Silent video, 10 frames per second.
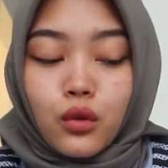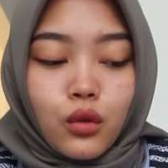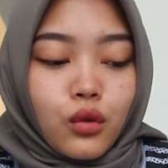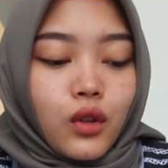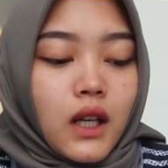
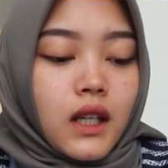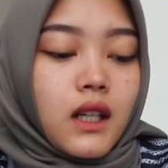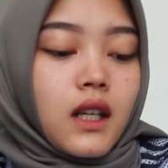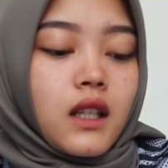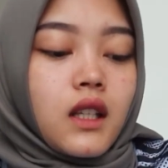dulu
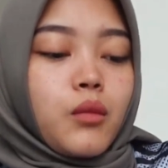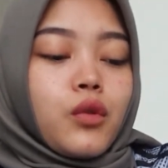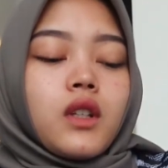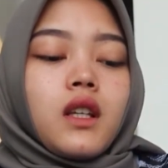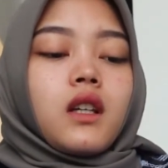karena nanti
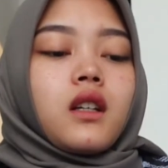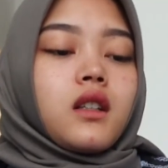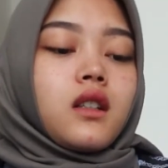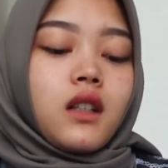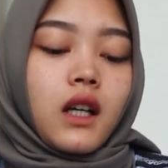Putri
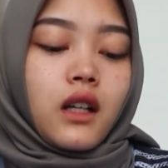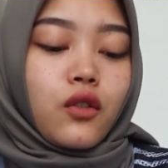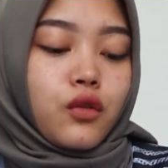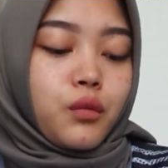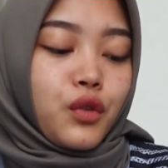uh,
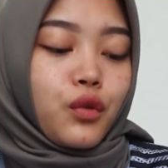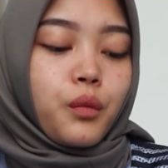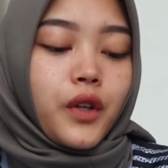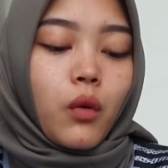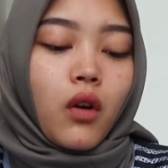harus
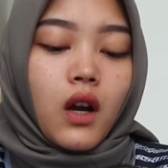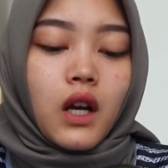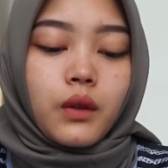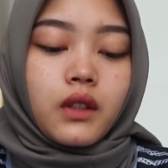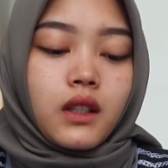minum
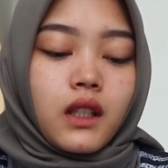pre-workout.